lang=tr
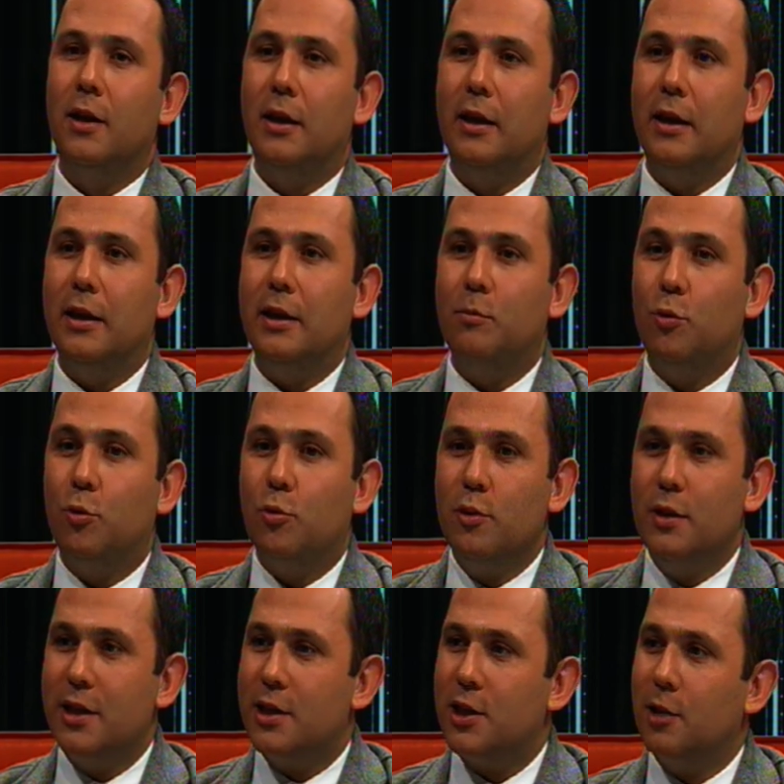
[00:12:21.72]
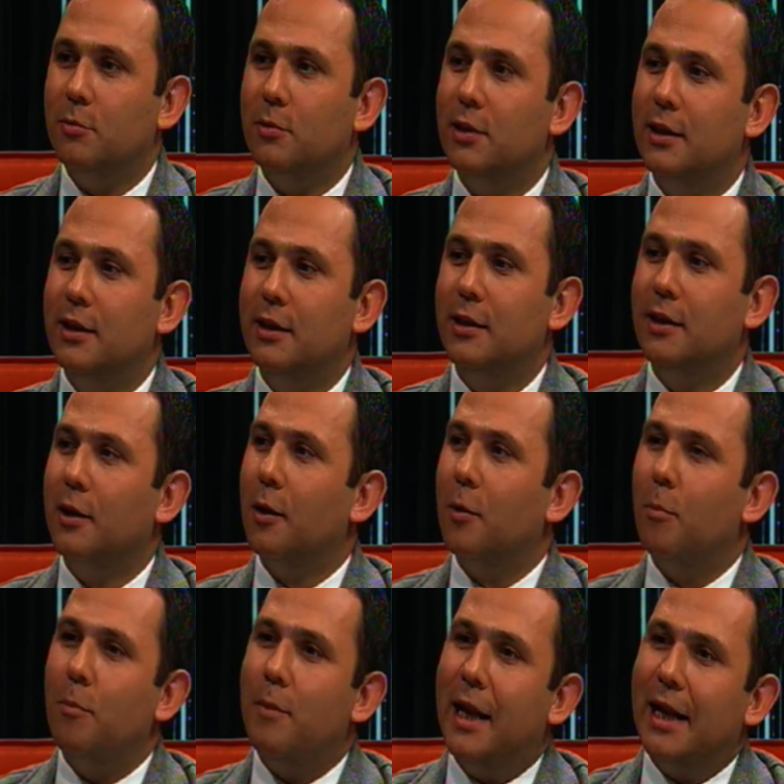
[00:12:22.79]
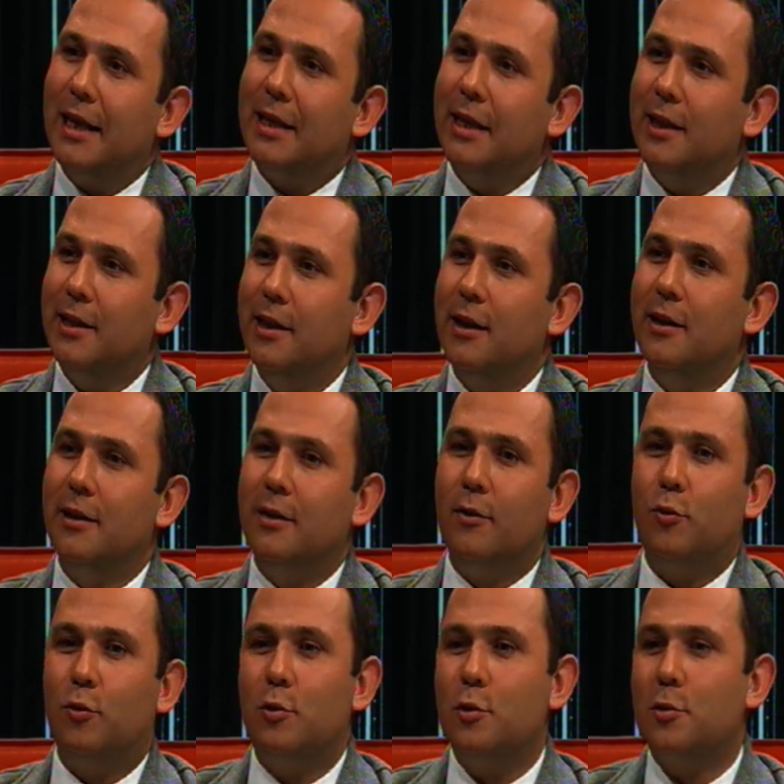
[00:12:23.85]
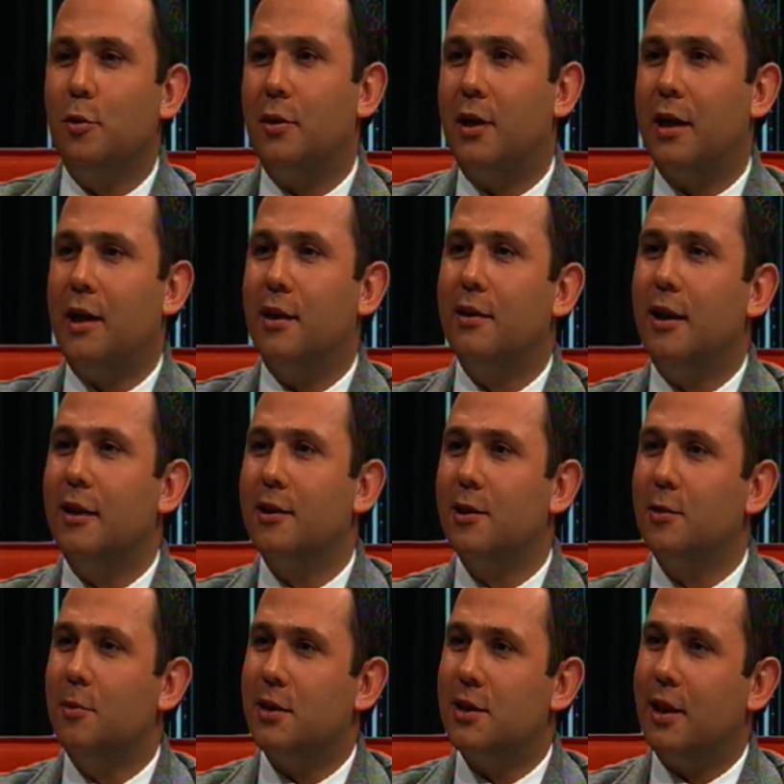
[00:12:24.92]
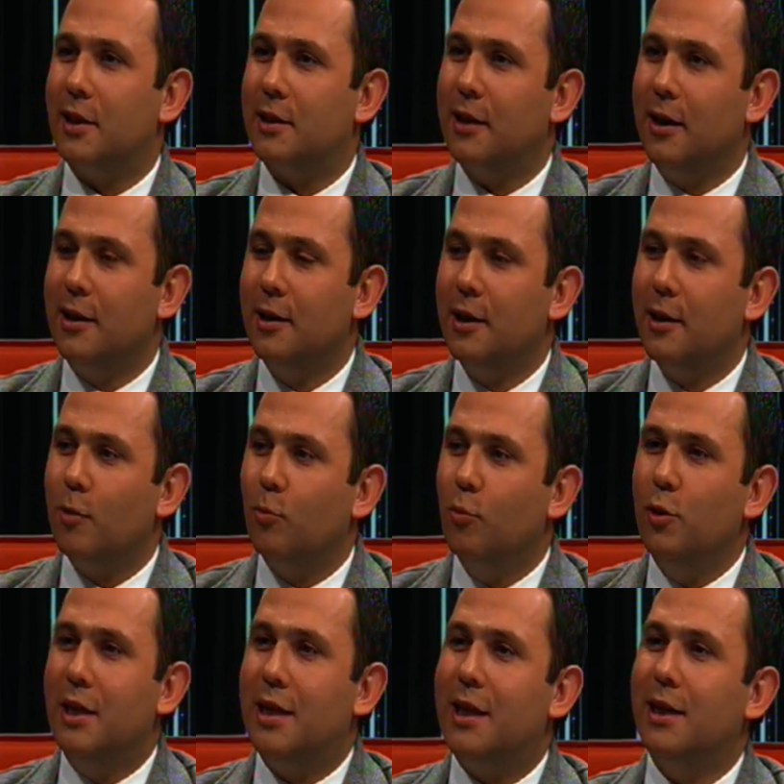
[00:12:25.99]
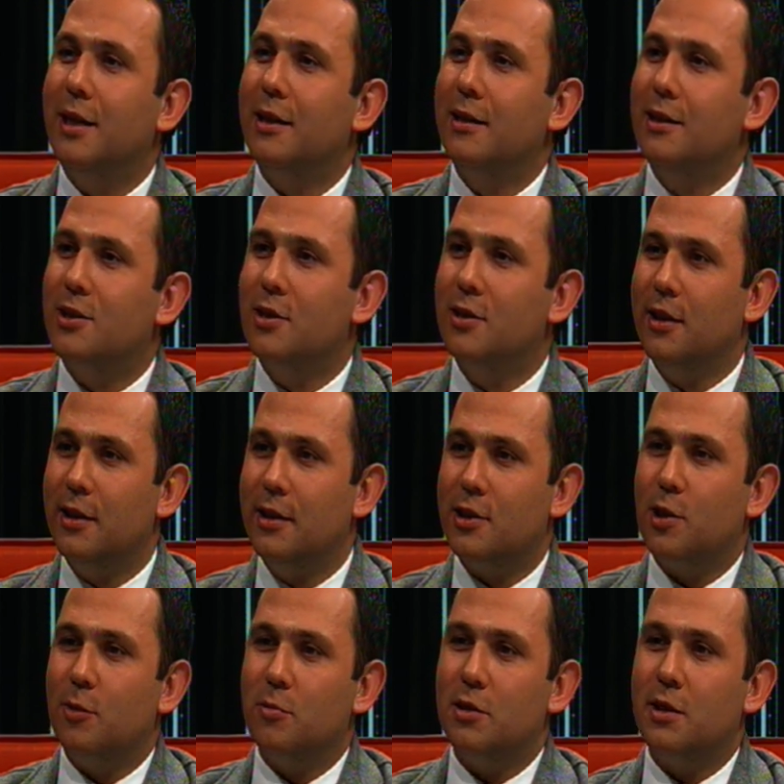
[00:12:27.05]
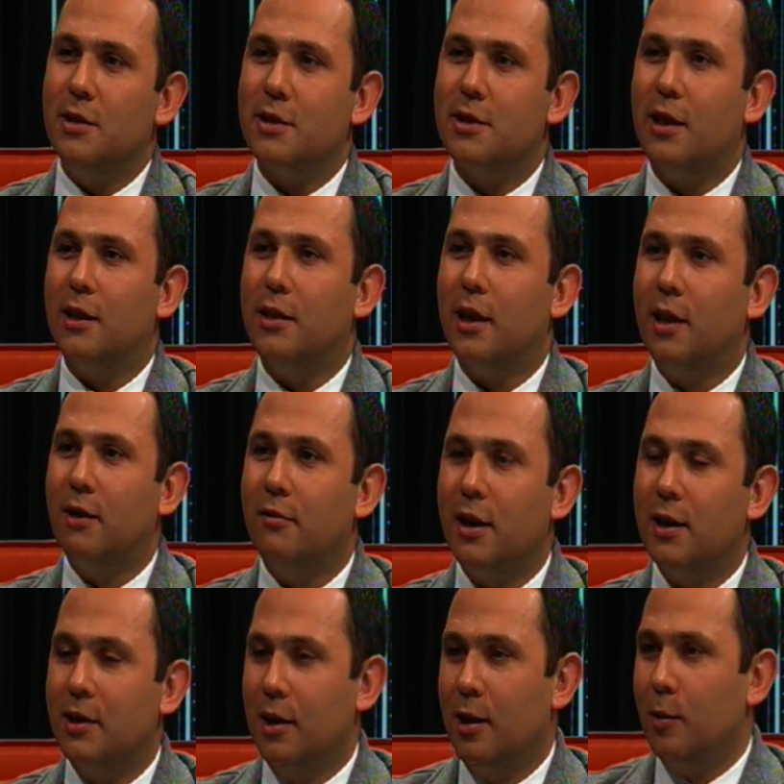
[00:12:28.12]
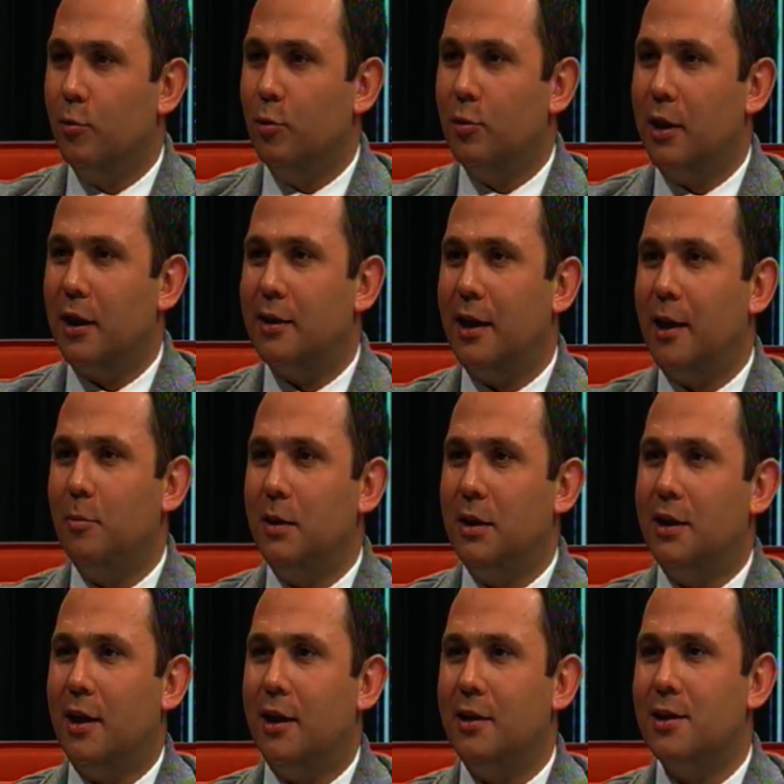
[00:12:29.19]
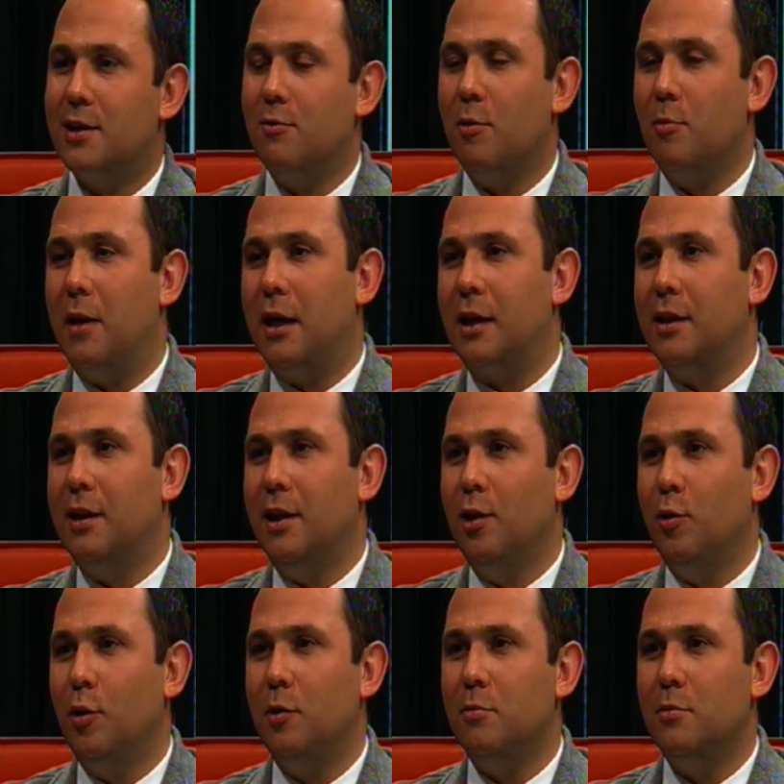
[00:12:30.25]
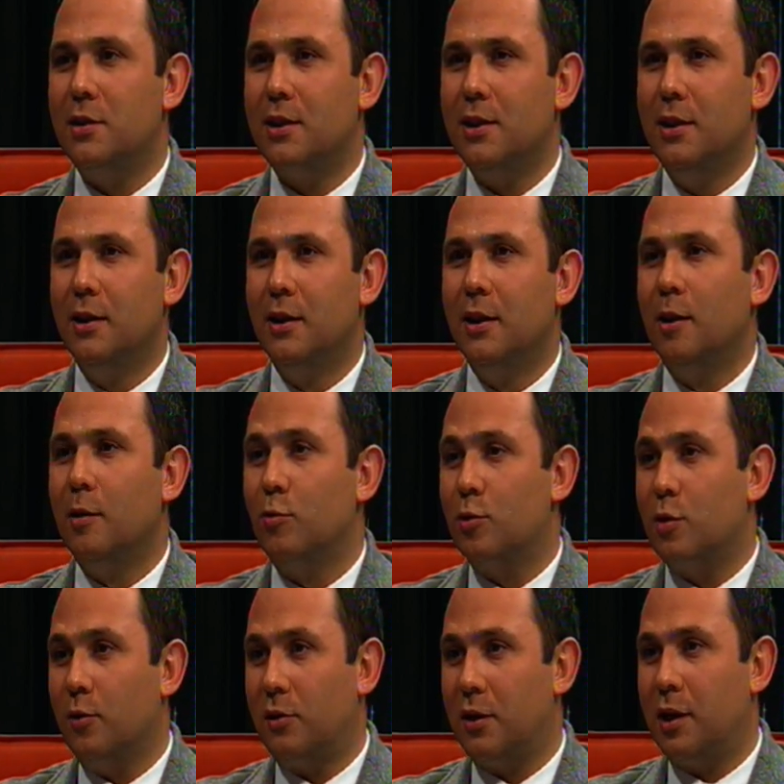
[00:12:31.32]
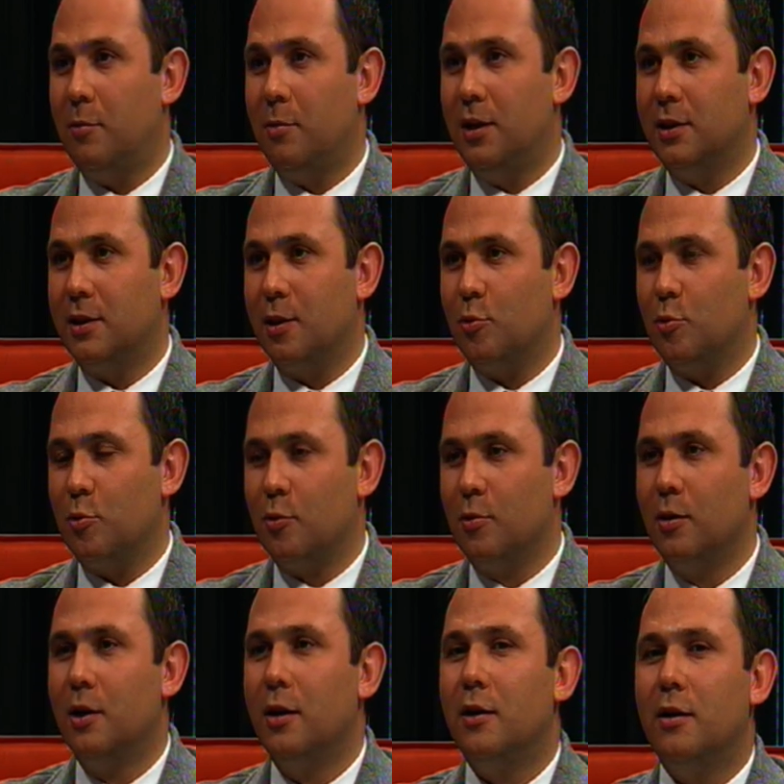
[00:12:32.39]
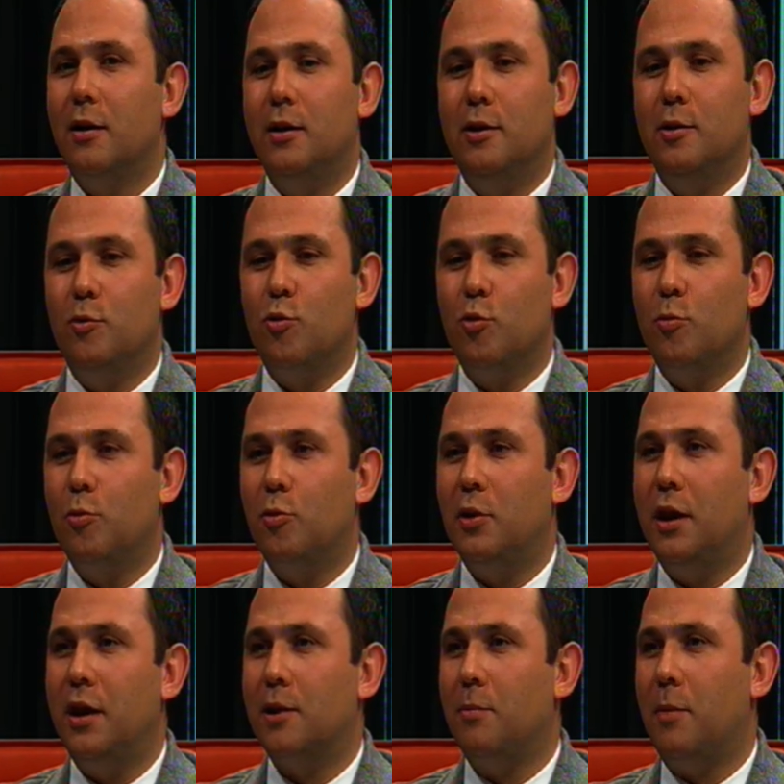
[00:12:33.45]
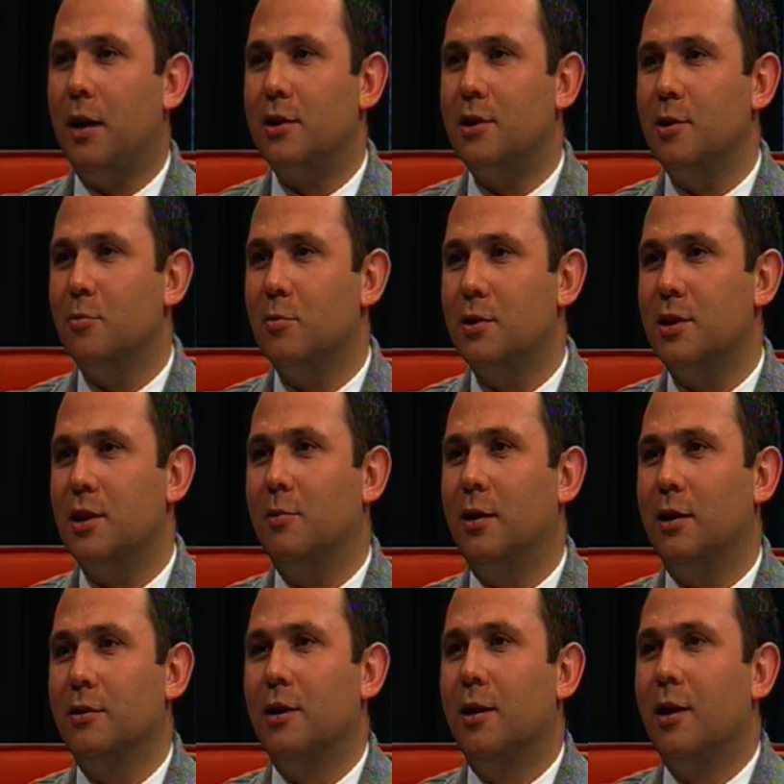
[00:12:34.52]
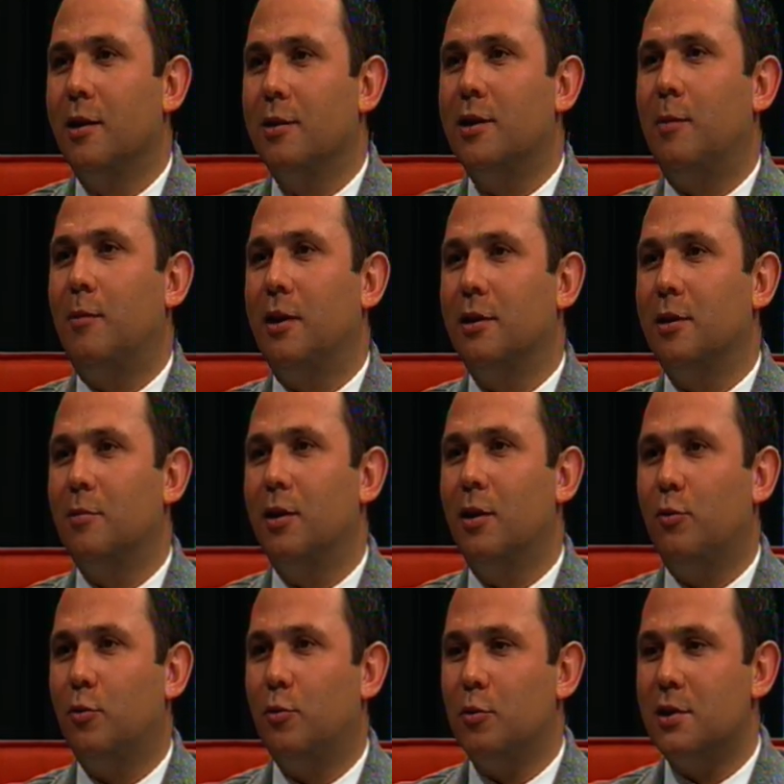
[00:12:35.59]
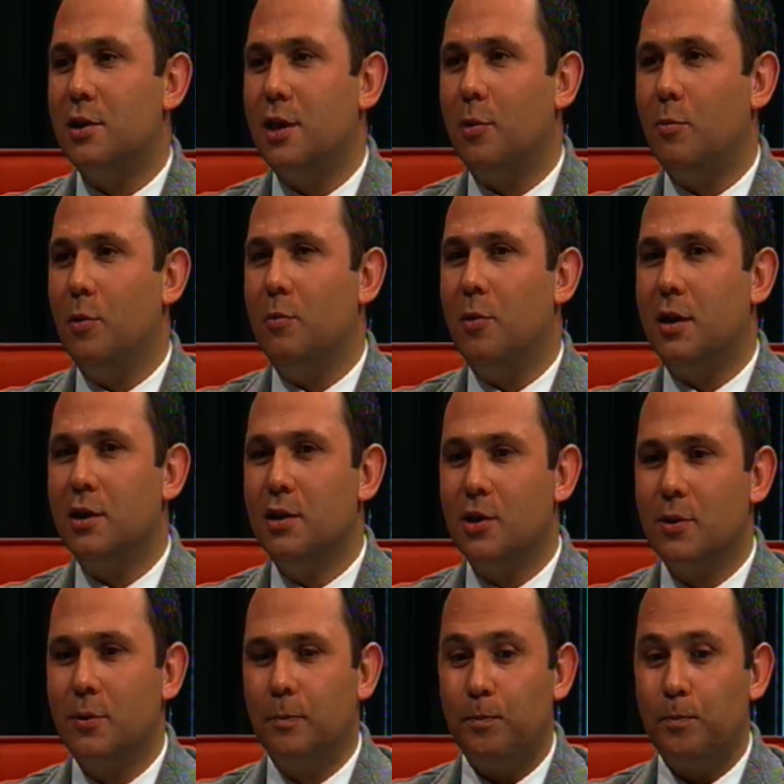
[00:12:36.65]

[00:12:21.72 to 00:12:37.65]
e, bütün yaşamını belki hani fütürist olarak adlandırmasak da bu ilkelerin içinde yaşamış insanlar var. Bunlardan bir tanesi ve belki de en önemlisi Mustafa Kemal Atatürk. Hani Cumhuriyet baktığımız zaman tam anlamıyla fütüristik bir bakış.